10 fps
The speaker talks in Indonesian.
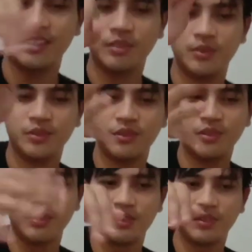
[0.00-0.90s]
gitu
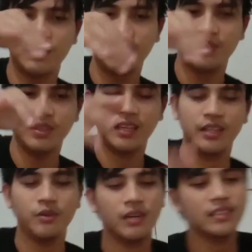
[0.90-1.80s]

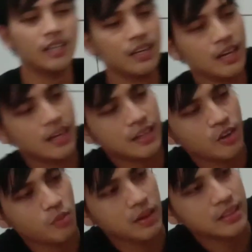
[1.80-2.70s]
ini udah saya
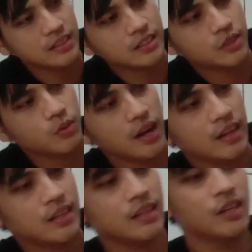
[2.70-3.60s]
diobatin satu
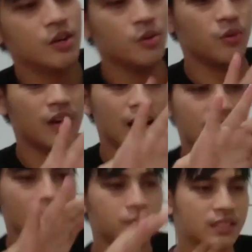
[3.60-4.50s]
kali
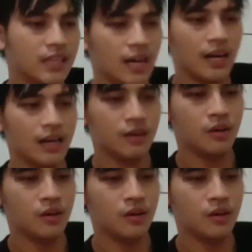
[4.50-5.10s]
udah agak bisa